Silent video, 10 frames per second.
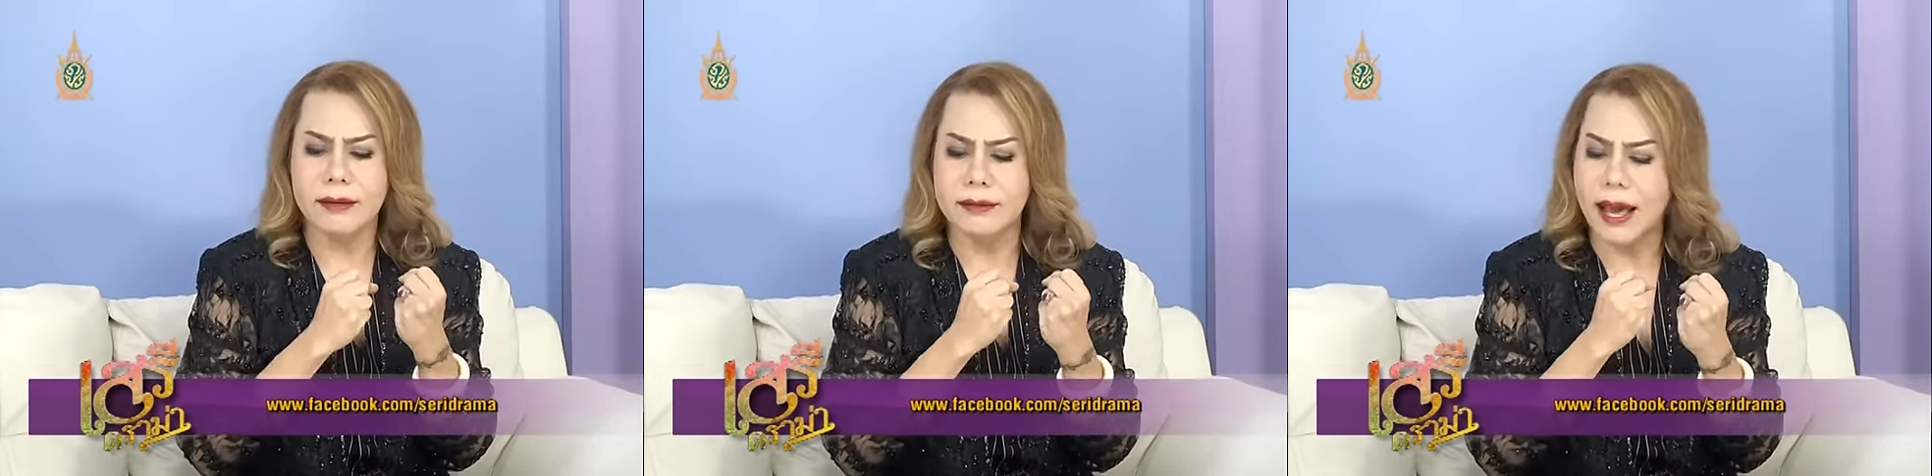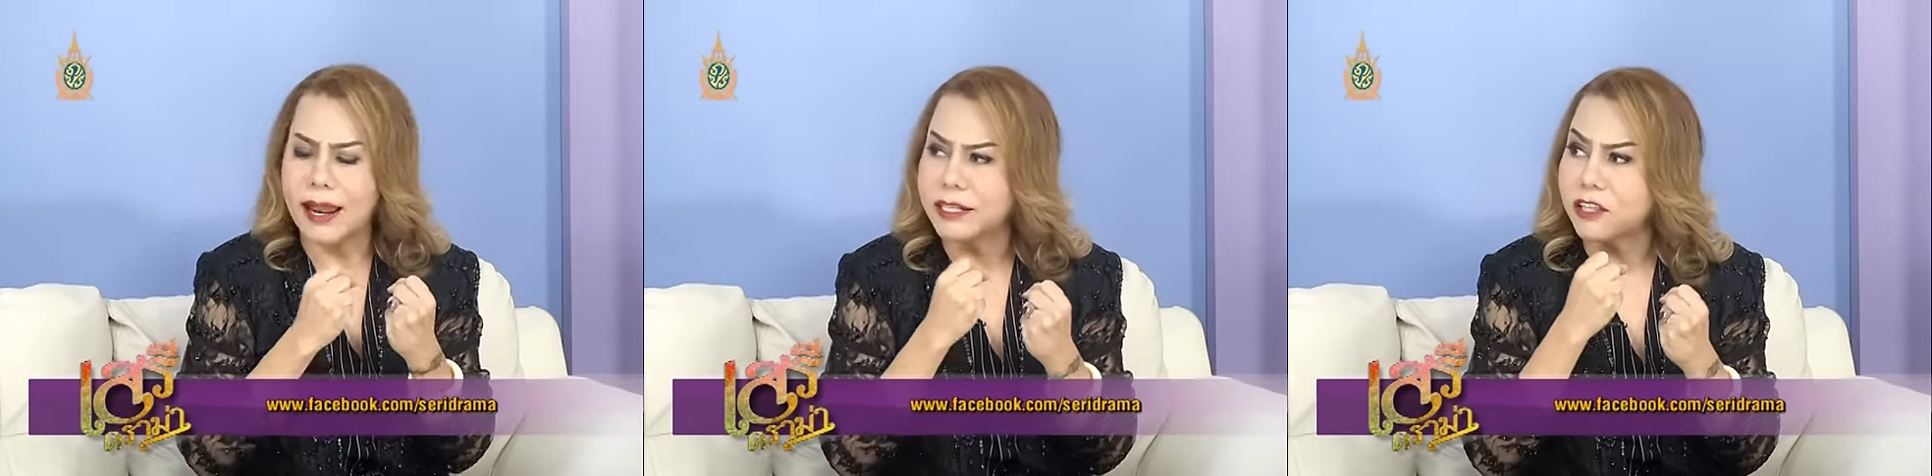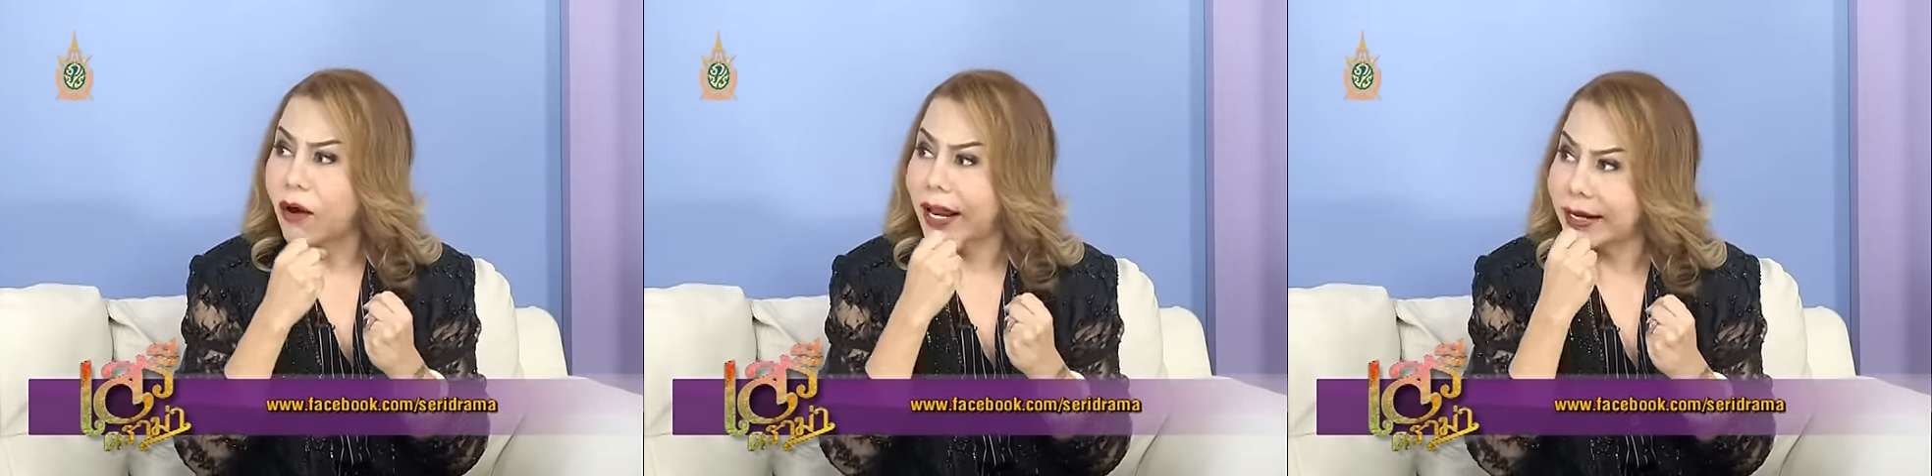หรืออะไรต่
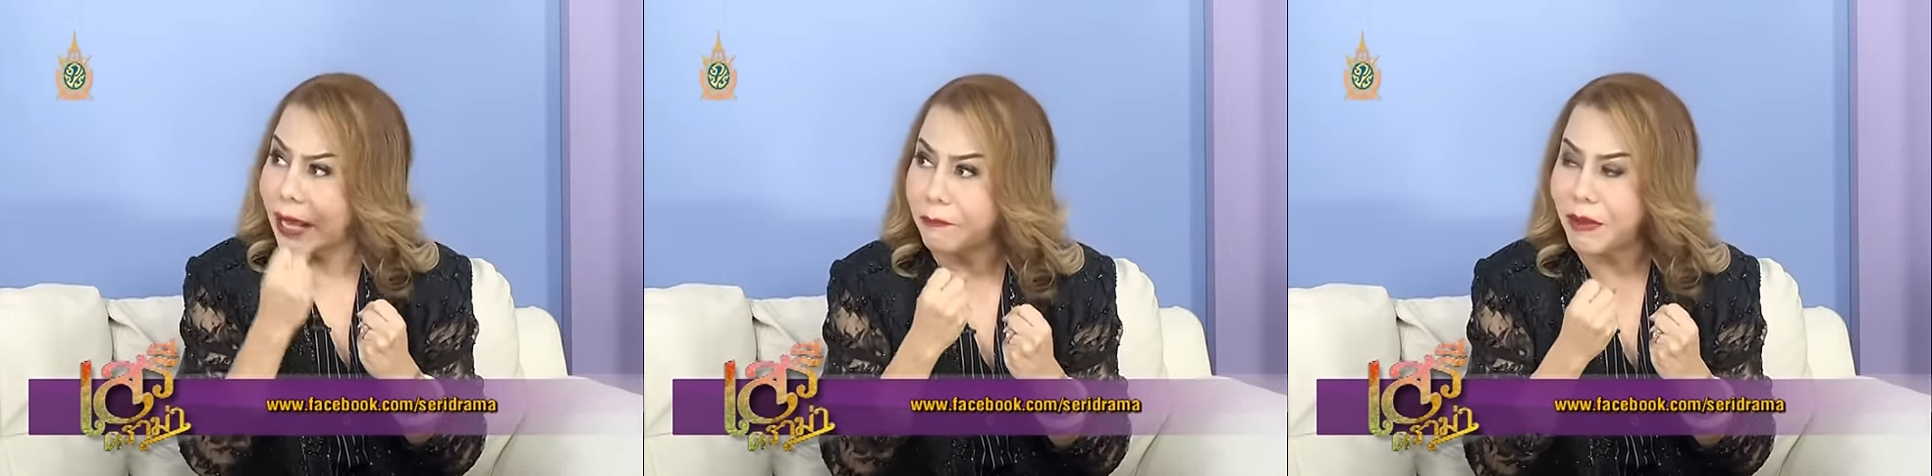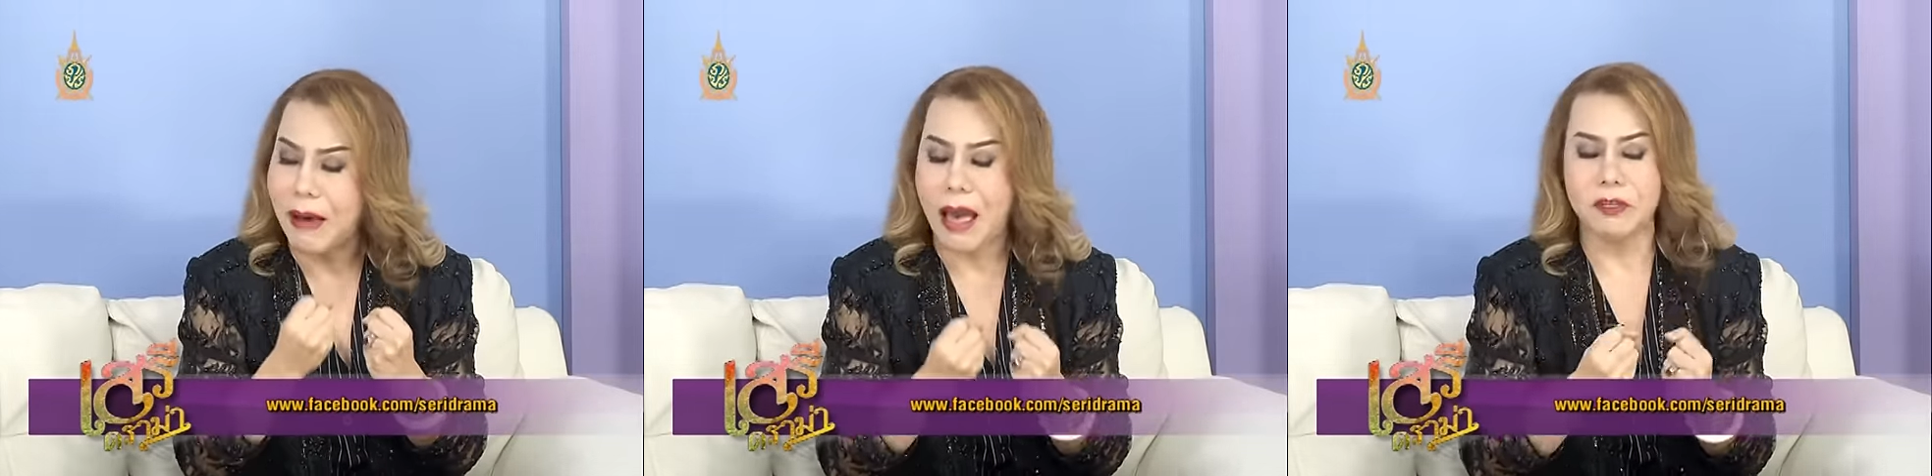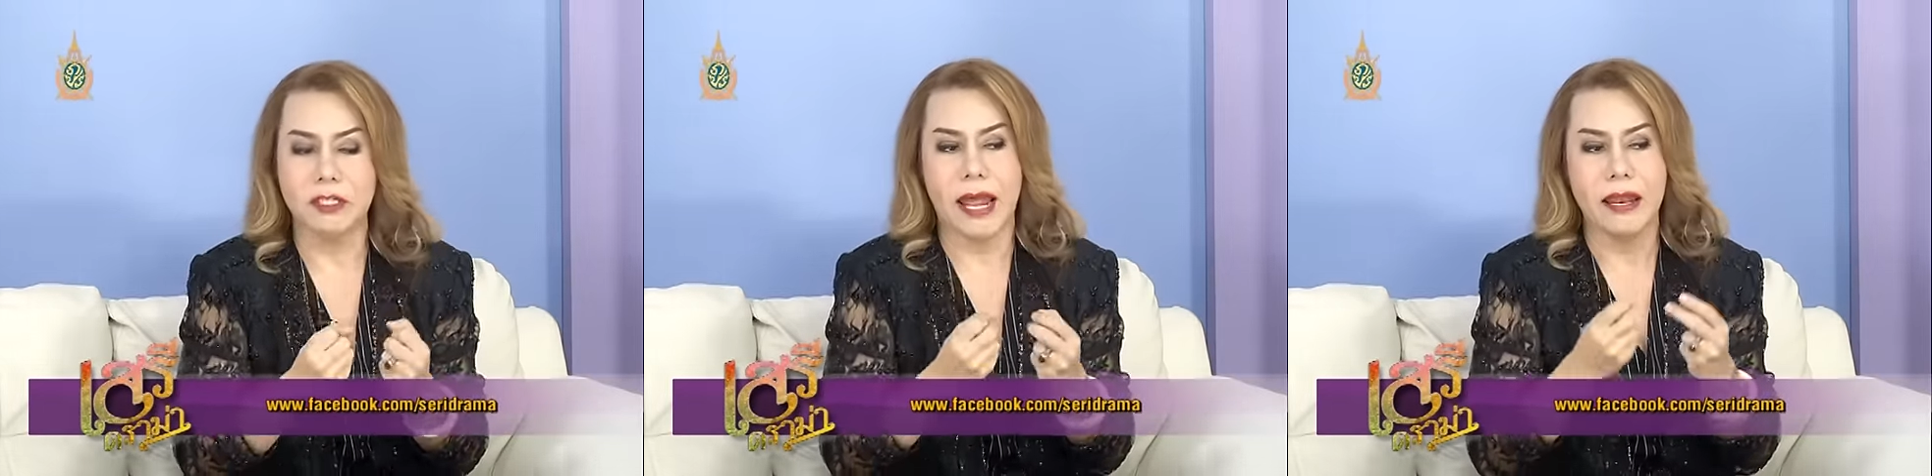ออะไรกลับไปบ้างเพ
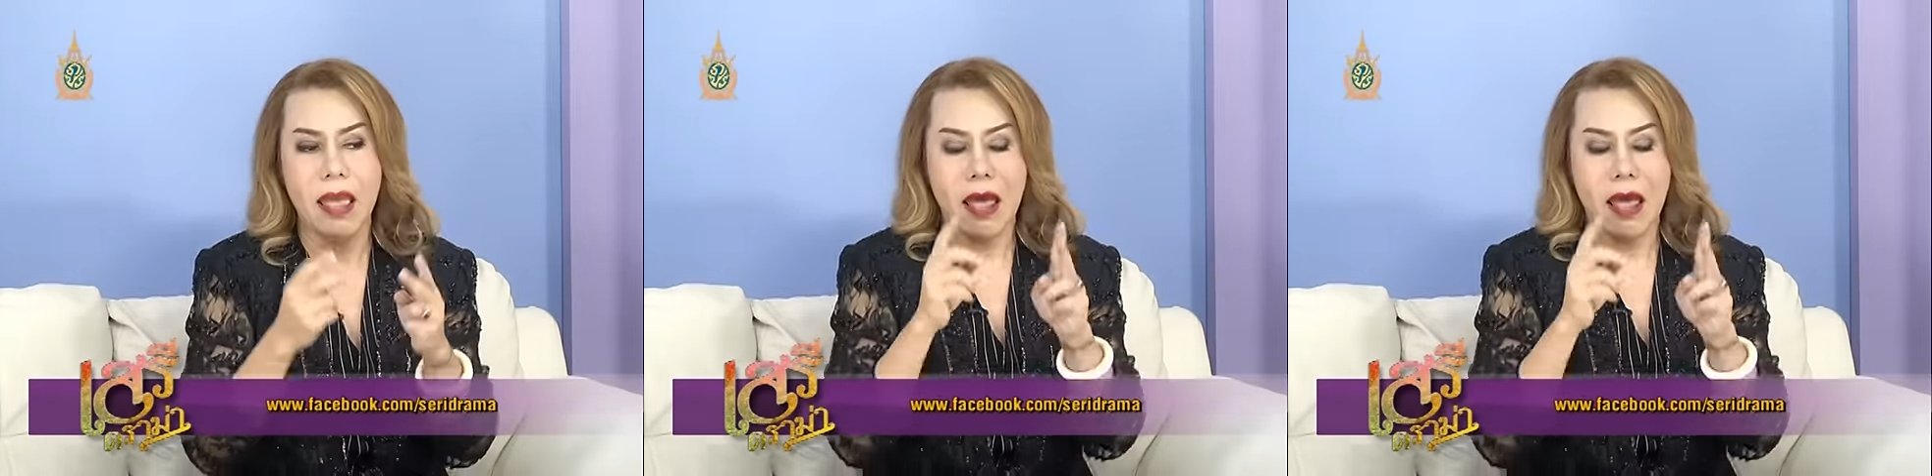ราะฉะนั้น